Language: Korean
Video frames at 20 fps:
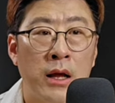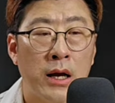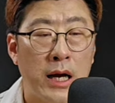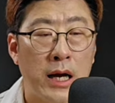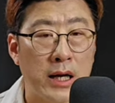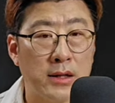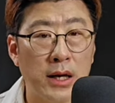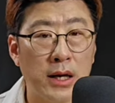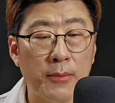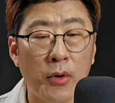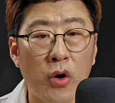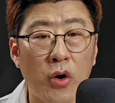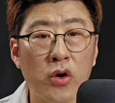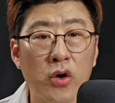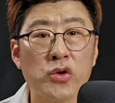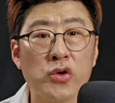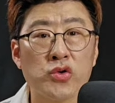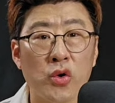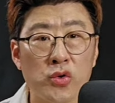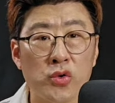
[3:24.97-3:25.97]
갖다
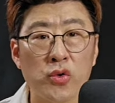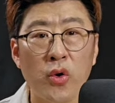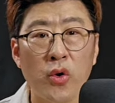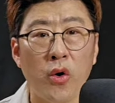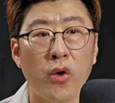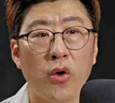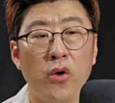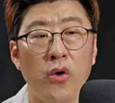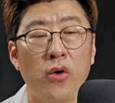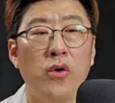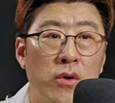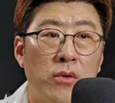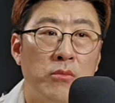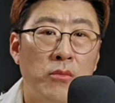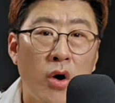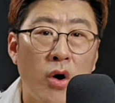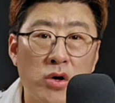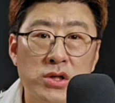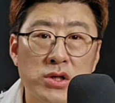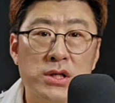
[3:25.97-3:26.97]
먹여줘도
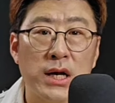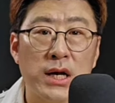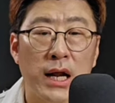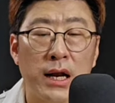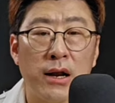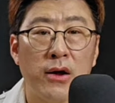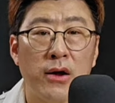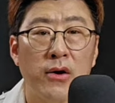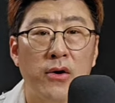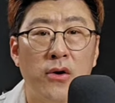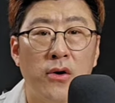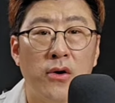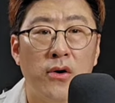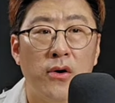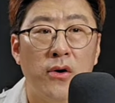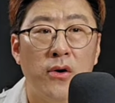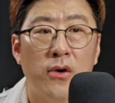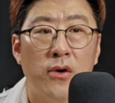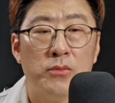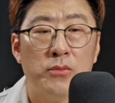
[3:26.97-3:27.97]
먹질
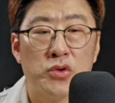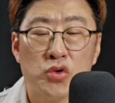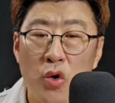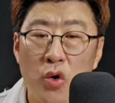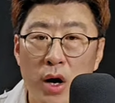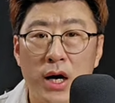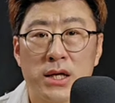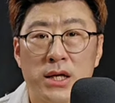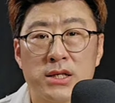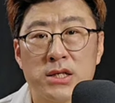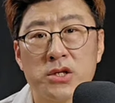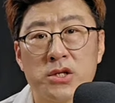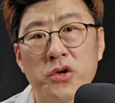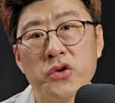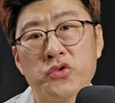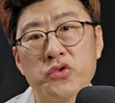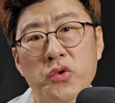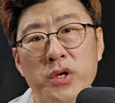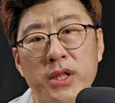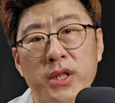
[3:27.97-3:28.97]
않아요. 뭐 소화까지
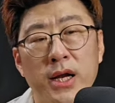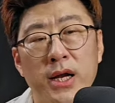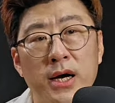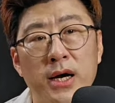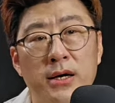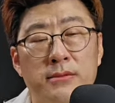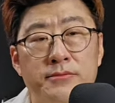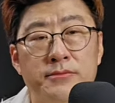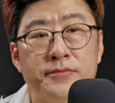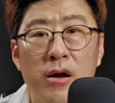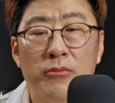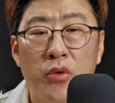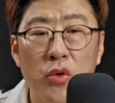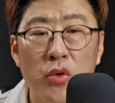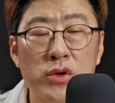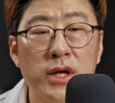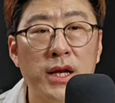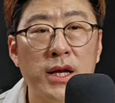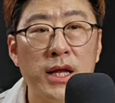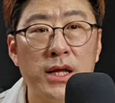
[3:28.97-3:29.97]
시켜줘야 되나?
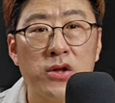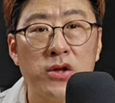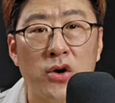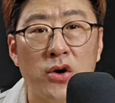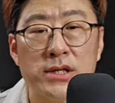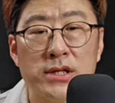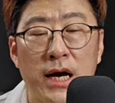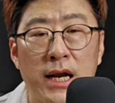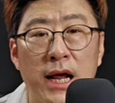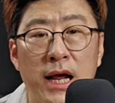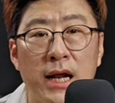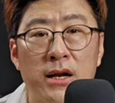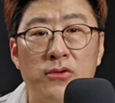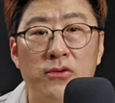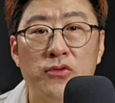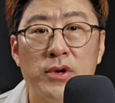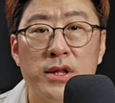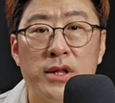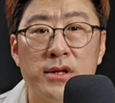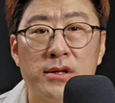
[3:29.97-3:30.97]
본인이 더 잘
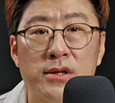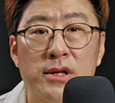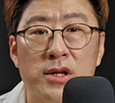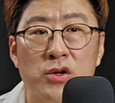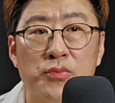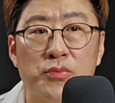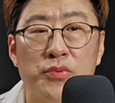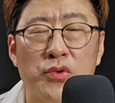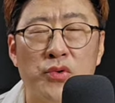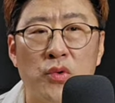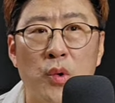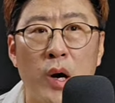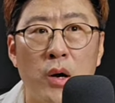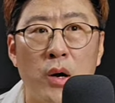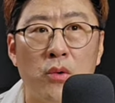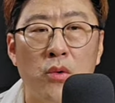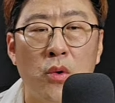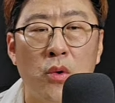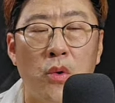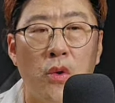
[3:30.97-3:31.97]
알고 있는데도
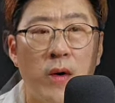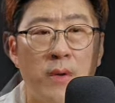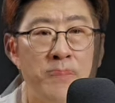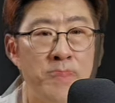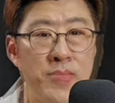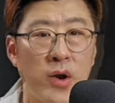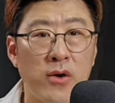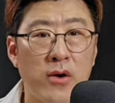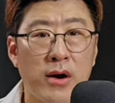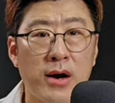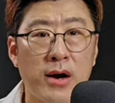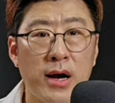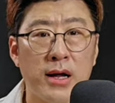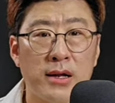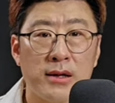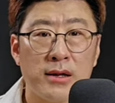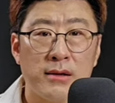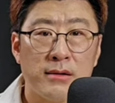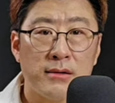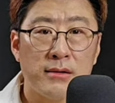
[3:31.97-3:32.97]
불구하고
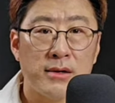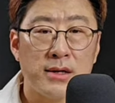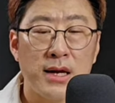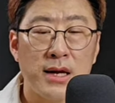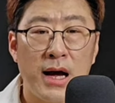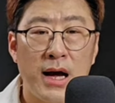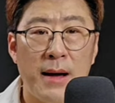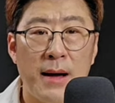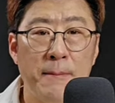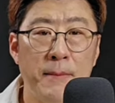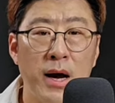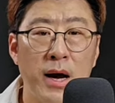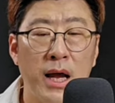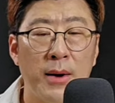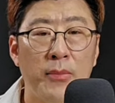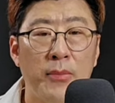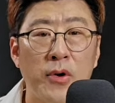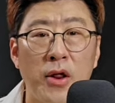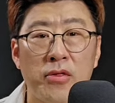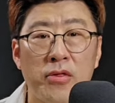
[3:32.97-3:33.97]
완벽한 그냥 한
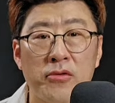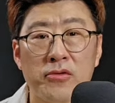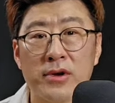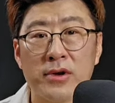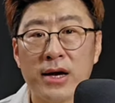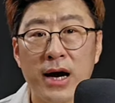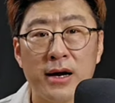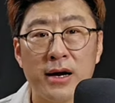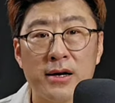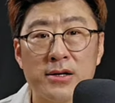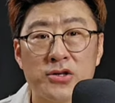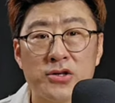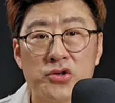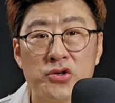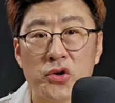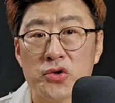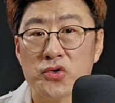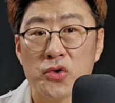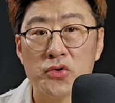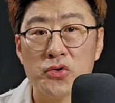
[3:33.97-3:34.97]
방에 보낼 수 있는 칼을
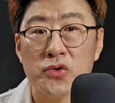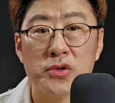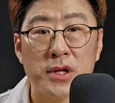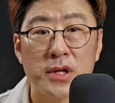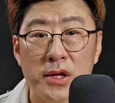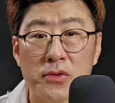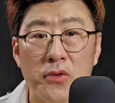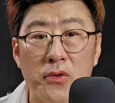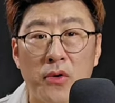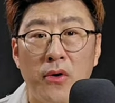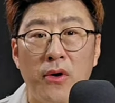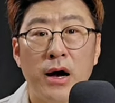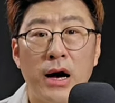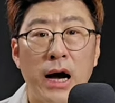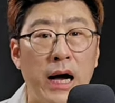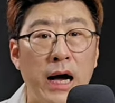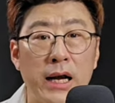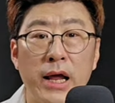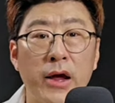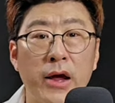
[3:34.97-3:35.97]
쥐어줬는데도
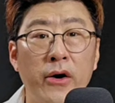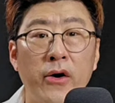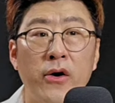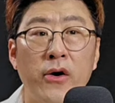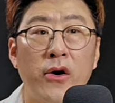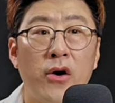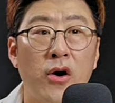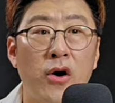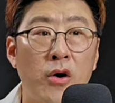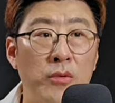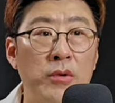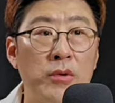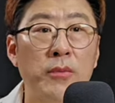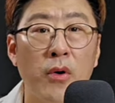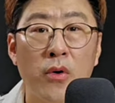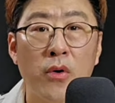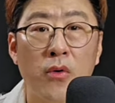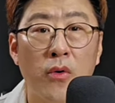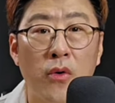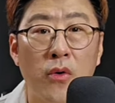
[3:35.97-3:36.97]
안 해요. 겁을
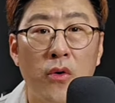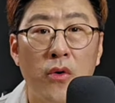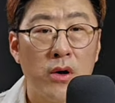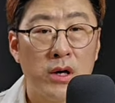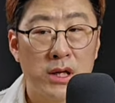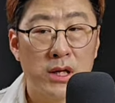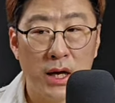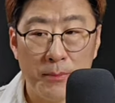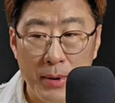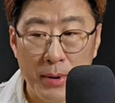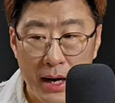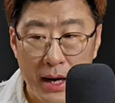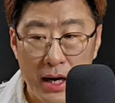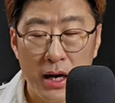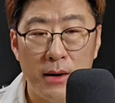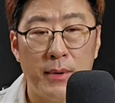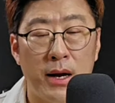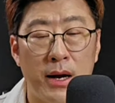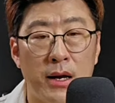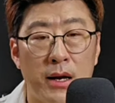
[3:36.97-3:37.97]
먹고 그냥
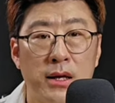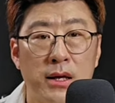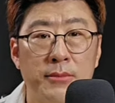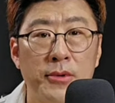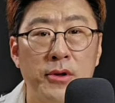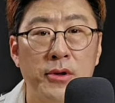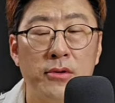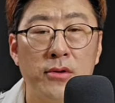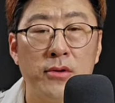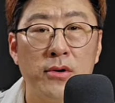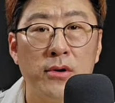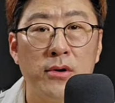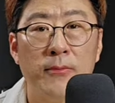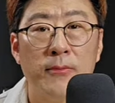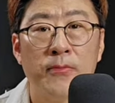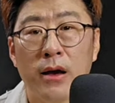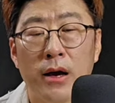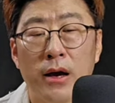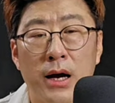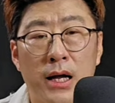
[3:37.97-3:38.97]
발발
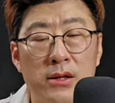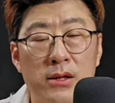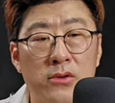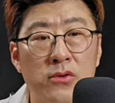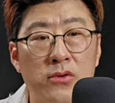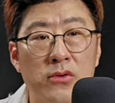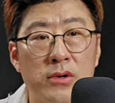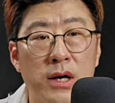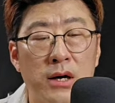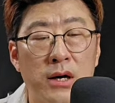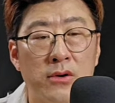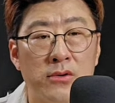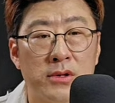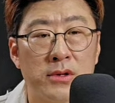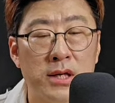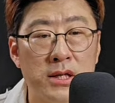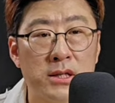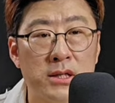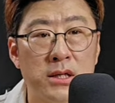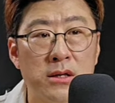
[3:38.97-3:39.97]
끼면서 한동훈하고
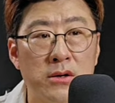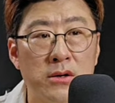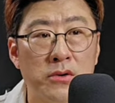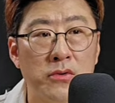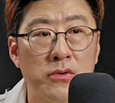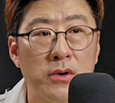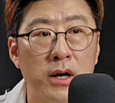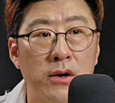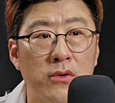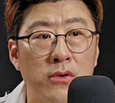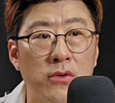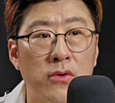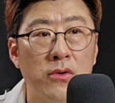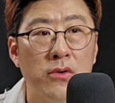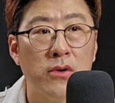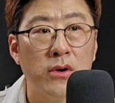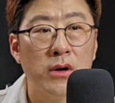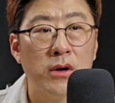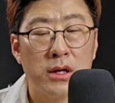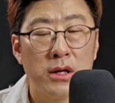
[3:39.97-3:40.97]
뒤치려고
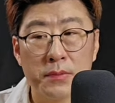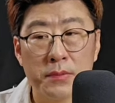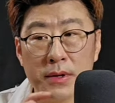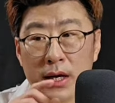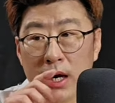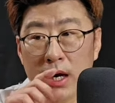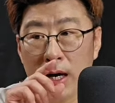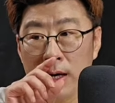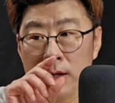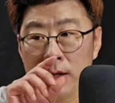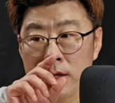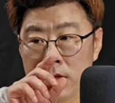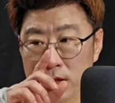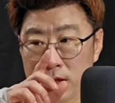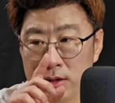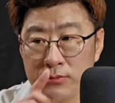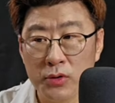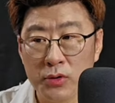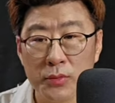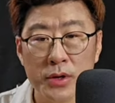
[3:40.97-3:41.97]
하고 급기야
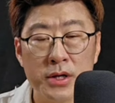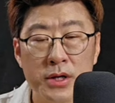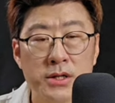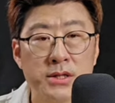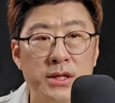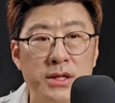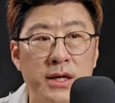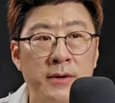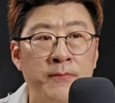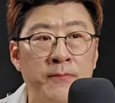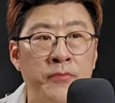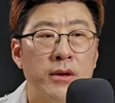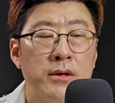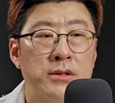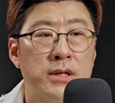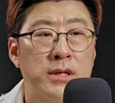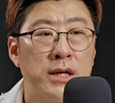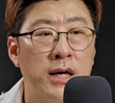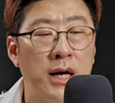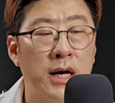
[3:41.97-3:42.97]
지금 보면 이제
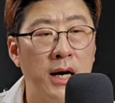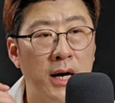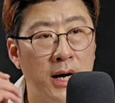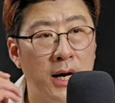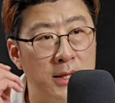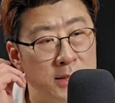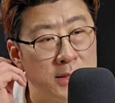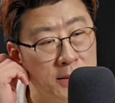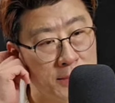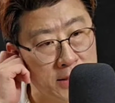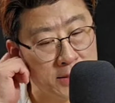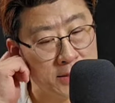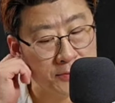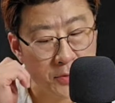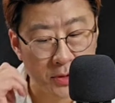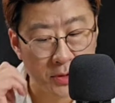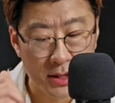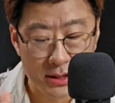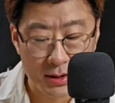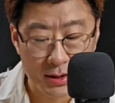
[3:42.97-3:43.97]
제가 항상
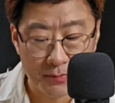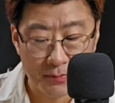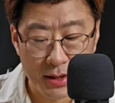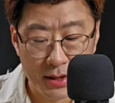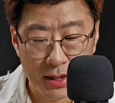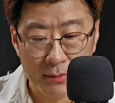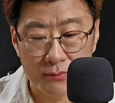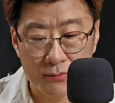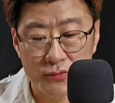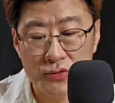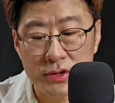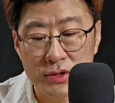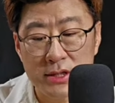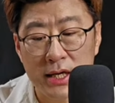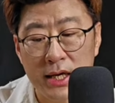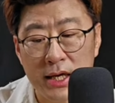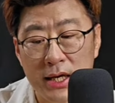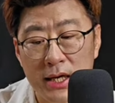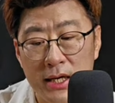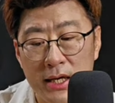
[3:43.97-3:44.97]
말씀드렸다시피
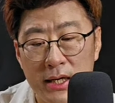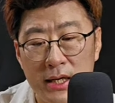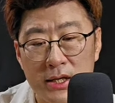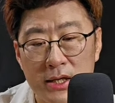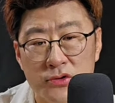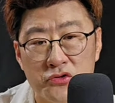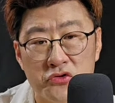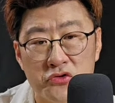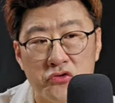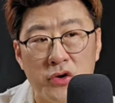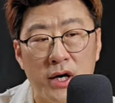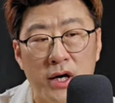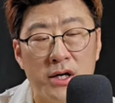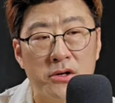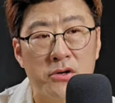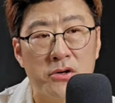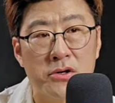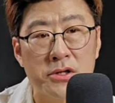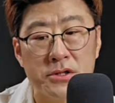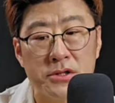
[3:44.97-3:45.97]
문재인이
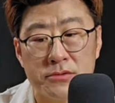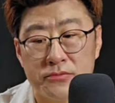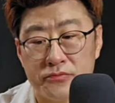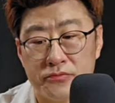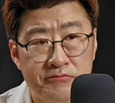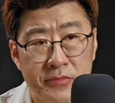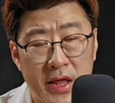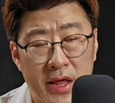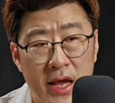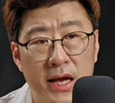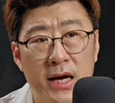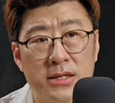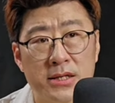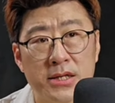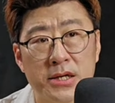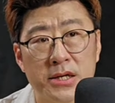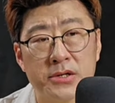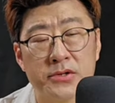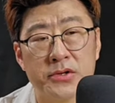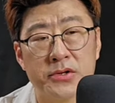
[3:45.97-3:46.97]
추구하는 거는
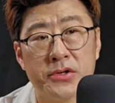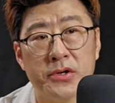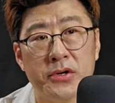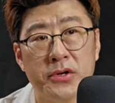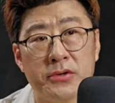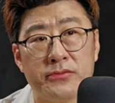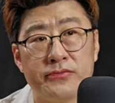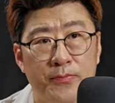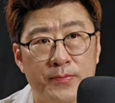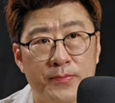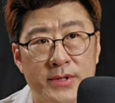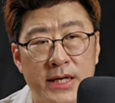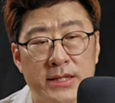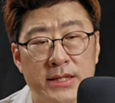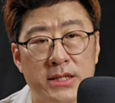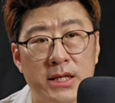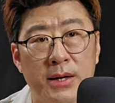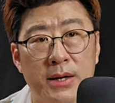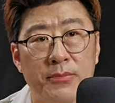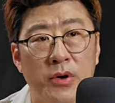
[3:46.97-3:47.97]
내각제거든요.
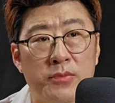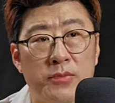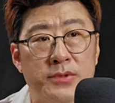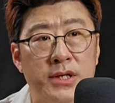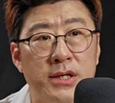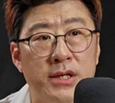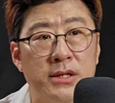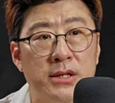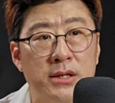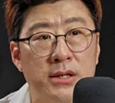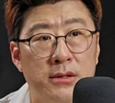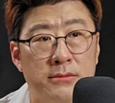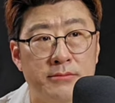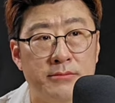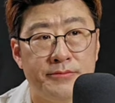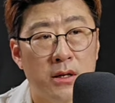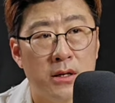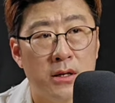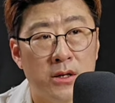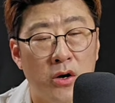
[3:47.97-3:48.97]
자신의 범죄를
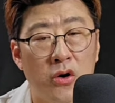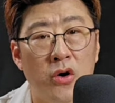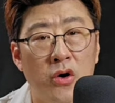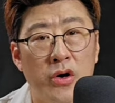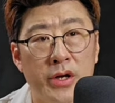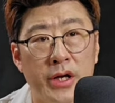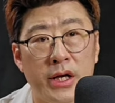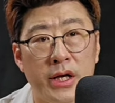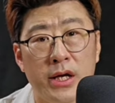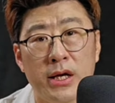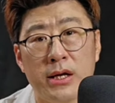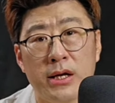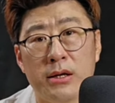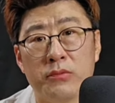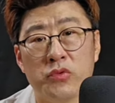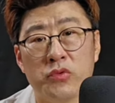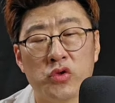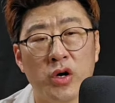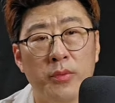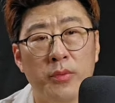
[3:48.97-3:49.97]
영원히
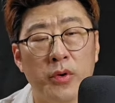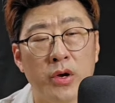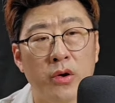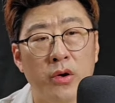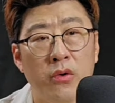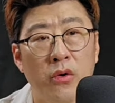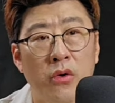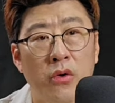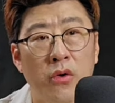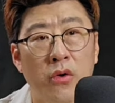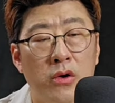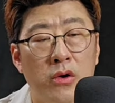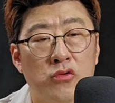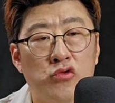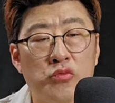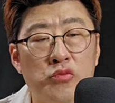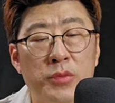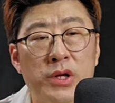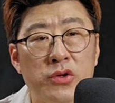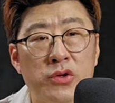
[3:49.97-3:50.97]
묻어버리고
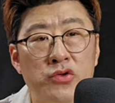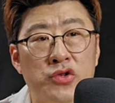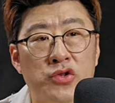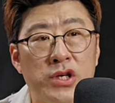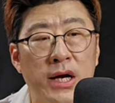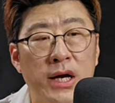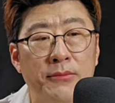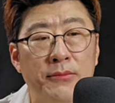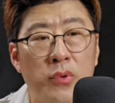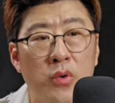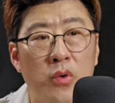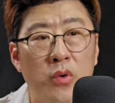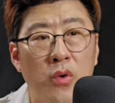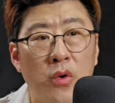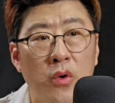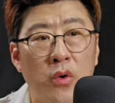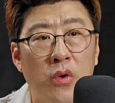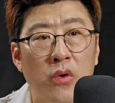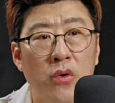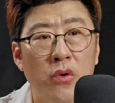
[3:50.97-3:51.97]
국민 눈치 안
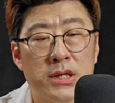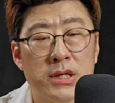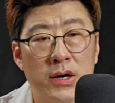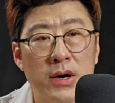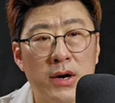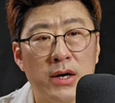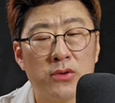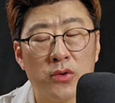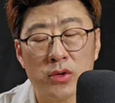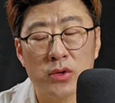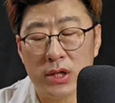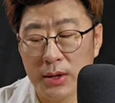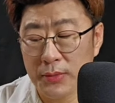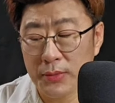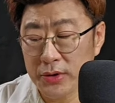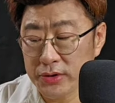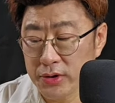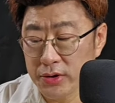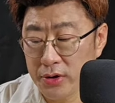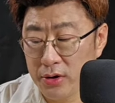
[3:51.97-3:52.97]
보고 상황
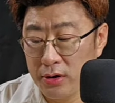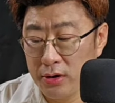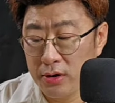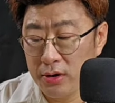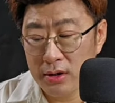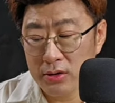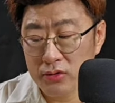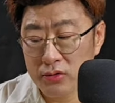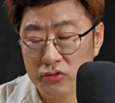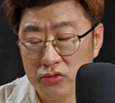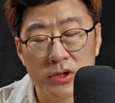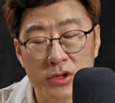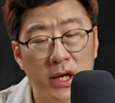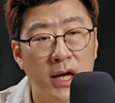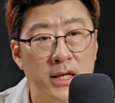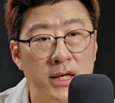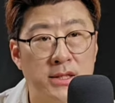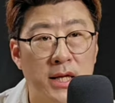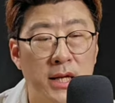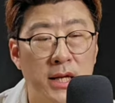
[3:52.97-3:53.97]
노릇하면서 죽을
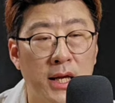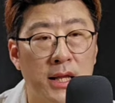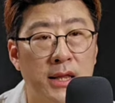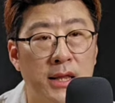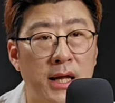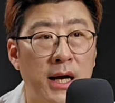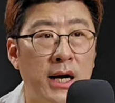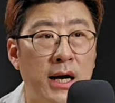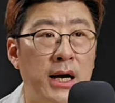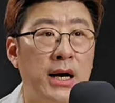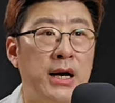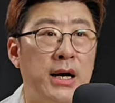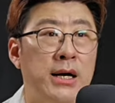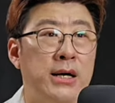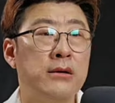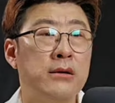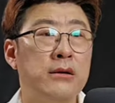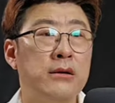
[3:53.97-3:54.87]
때까지 살겠다.